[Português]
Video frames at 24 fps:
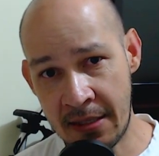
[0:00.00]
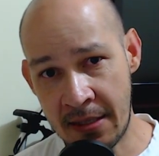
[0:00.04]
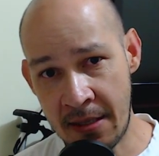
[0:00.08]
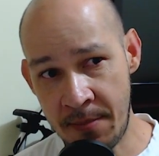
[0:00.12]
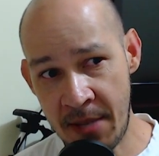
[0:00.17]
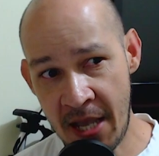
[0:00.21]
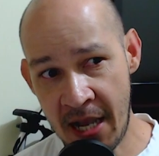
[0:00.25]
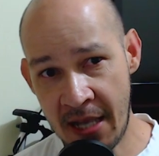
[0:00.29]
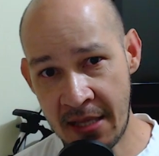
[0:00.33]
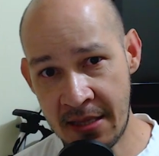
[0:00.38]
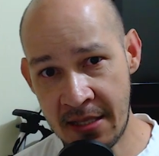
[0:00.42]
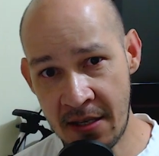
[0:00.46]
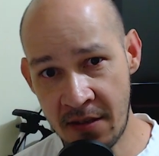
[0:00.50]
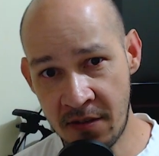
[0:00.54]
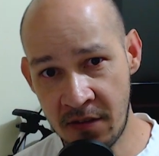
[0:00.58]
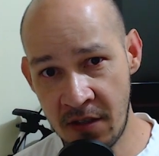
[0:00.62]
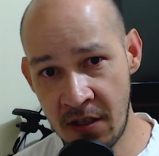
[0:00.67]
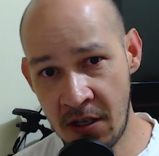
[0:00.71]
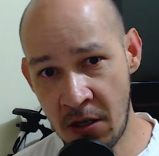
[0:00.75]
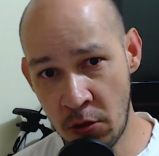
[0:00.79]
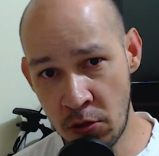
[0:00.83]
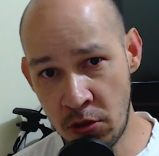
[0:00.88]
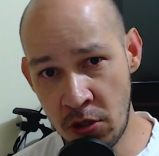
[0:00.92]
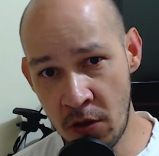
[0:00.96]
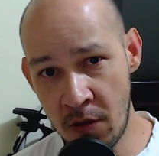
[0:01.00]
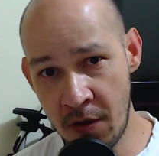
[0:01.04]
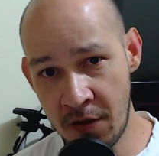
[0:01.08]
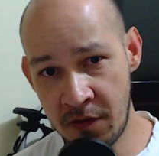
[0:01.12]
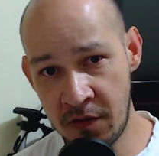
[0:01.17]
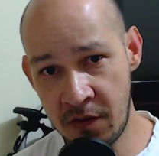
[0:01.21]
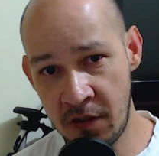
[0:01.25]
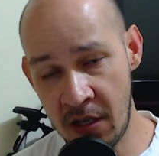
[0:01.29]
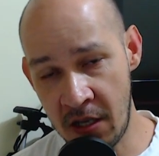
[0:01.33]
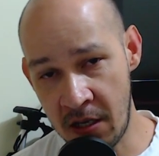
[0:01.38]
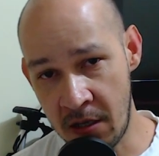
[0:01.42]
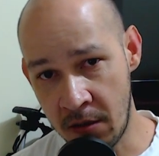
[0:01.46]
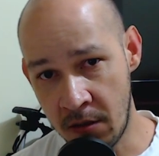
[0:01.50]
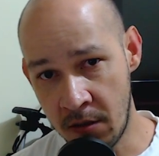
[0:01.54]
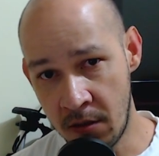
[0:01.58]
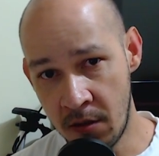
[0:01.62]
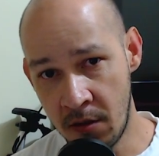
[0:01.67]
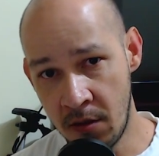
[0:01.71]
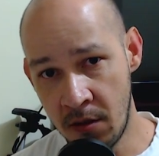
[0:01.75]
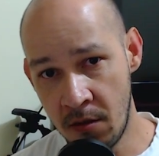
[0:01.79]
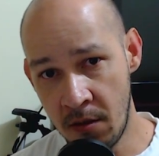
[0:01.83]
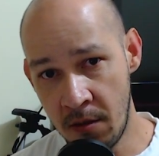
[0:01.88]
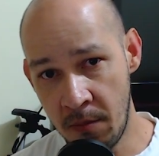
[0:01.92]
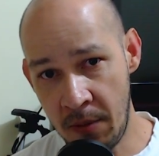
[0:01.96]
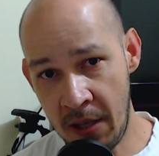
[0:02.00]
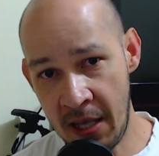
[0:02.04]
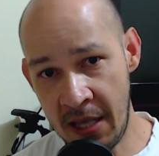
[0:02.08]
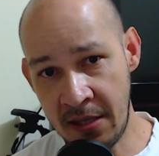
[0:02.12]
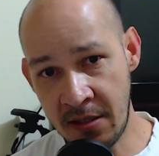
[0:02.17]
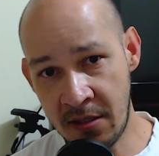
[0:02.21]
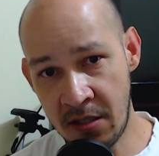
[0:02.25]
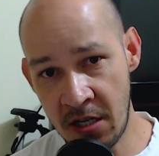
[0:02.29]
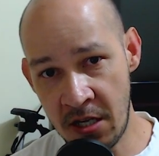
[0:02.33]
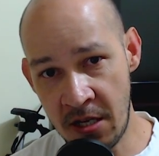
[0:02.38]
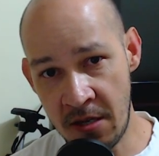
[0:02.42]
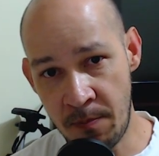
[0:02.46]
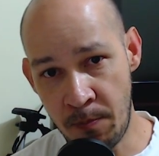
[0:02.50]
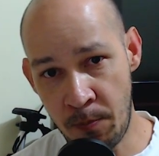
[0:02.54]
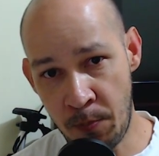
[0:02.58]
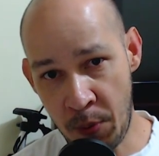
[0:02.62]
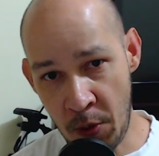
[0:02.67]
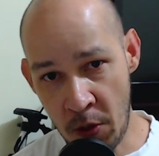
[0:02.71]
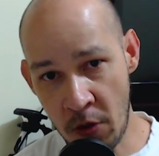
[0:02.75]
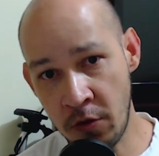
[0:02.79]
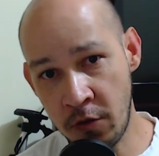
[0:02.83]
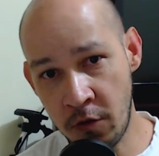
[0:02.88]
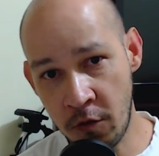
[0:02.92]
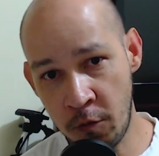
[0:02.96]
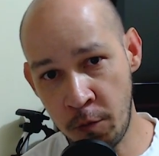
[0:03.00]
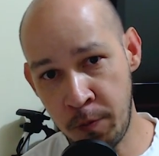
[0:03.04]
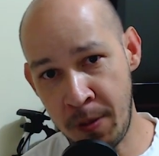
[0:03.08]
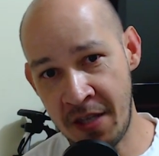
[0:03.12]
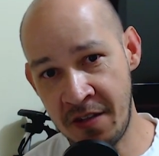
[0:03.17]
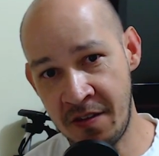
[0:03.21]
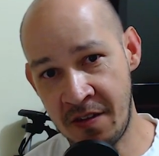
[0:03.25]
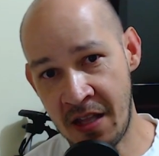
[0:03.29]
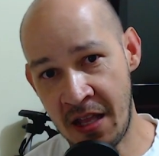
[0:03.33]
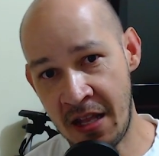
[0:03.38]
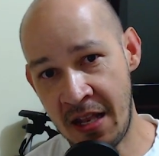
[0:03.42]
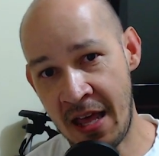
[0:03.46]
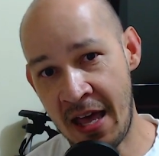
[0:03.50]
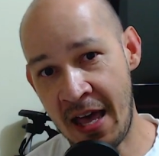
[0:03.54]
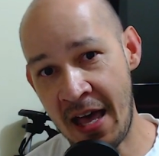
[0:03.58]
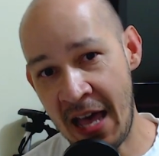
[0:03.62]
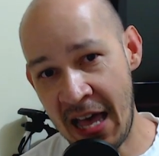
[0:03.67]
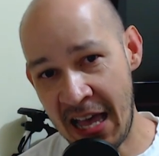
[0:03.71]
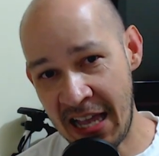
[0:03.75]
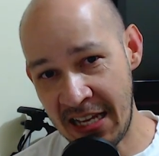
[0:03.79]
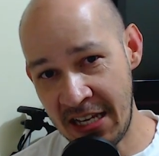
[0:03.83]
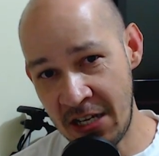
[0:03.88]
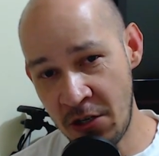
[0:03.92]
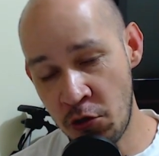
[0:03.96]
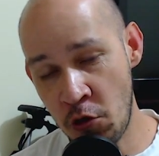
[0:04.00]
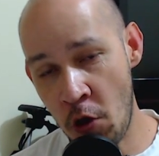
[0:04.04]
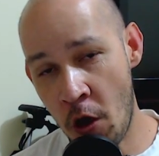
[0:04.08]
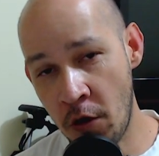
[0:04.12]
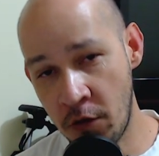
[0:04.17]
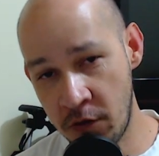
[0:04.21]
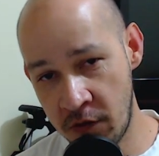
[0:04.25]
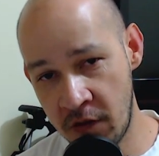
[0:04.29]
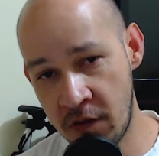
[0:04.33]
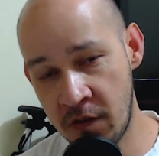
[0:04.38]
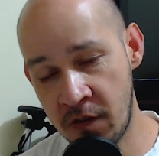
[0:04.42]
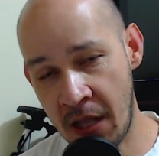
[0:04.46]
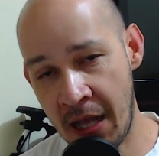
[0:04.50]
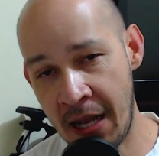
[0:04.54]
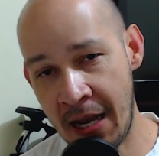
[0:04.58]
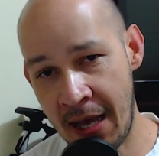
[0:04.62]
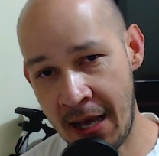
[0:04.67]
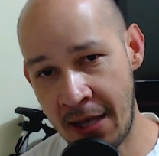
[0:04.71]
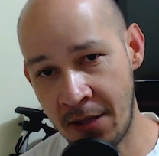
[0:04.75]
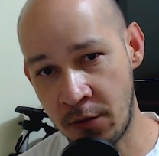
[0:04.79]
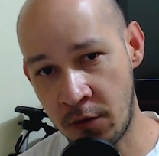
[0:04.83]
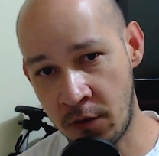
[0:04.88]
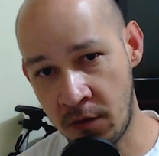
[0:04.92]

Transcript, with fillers: Na minha HD é assim que eu digo assim, entre prontos para instalar e jogos instalados.